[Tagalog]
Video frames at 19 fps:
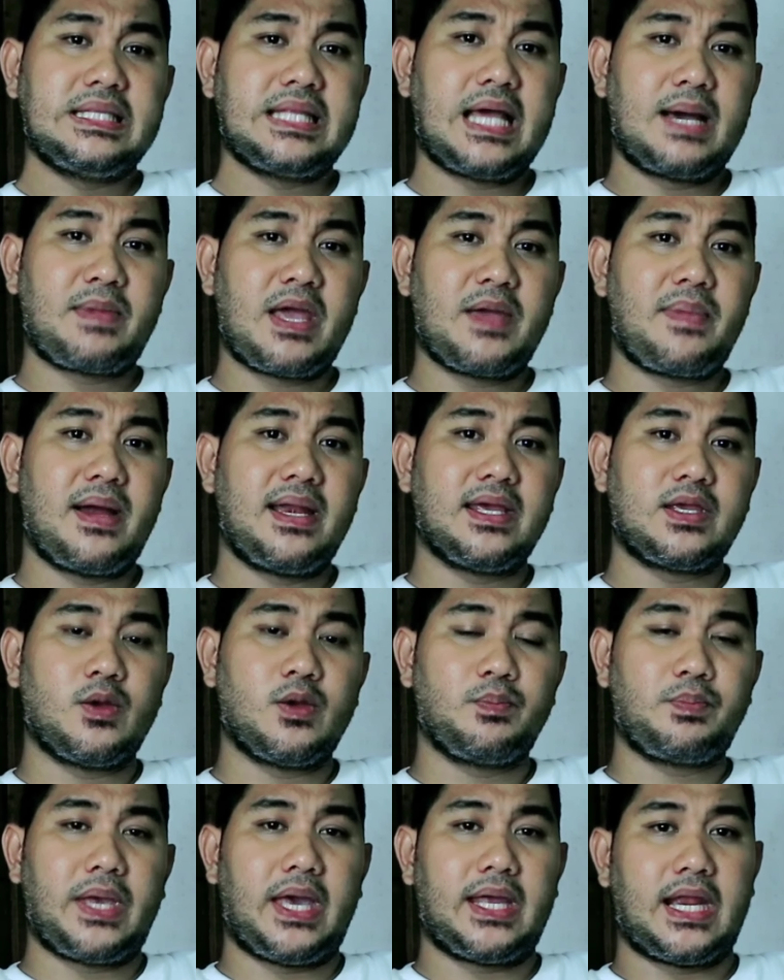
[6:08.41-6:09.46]
na maibalik
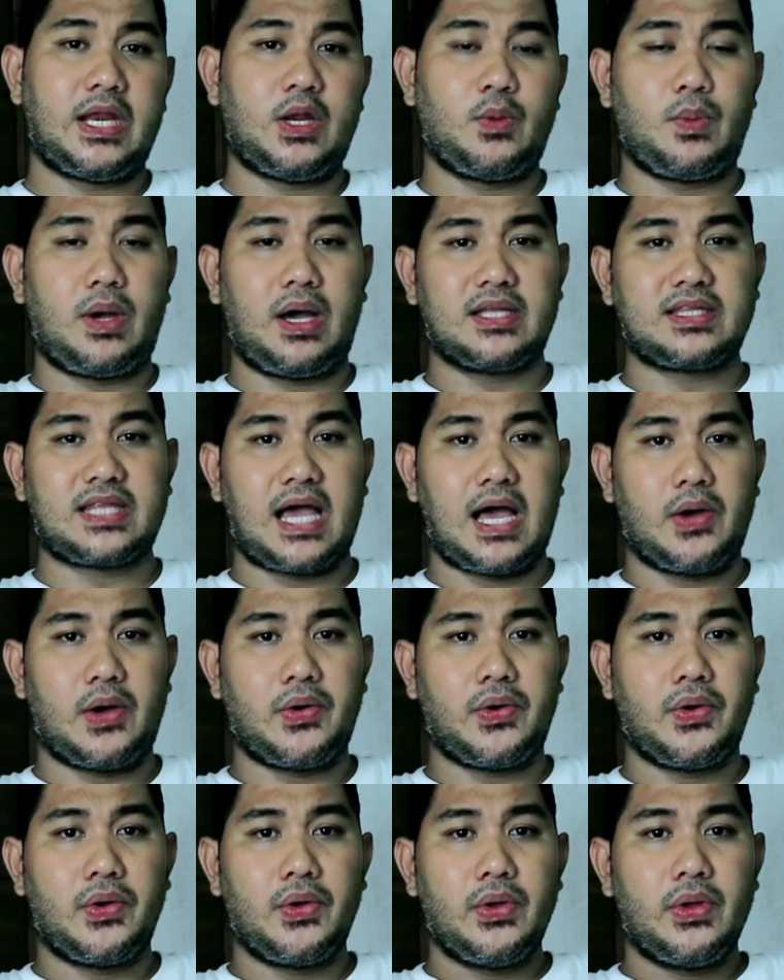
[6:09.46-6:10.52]
yung pera ng mga tao.